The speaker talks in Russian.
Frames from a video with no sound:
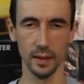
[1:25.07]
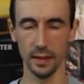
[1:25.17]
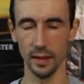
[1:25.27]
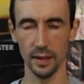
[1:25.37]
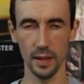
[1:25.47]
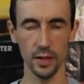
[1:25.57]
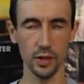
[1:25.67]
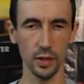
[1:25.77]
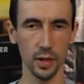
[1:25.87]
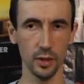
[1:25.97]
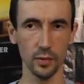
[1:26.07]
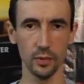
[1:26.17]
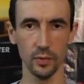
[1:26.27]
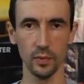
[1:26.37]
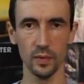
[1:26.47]
Э, я
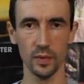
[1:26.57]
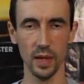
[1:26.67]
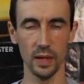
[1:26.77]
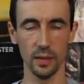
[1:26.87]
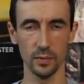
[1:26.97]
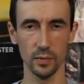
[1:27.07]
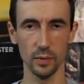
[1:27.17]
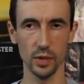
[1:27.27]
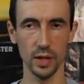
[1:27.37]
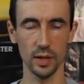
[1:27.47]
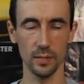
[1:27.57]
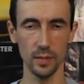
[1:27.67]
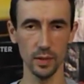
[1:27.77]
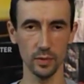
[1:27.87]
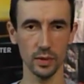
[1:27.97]
считаю в данном случае это
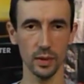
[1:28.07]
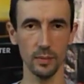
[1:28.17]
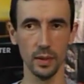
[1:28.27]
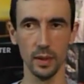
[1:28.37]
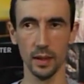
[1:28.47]
минусом.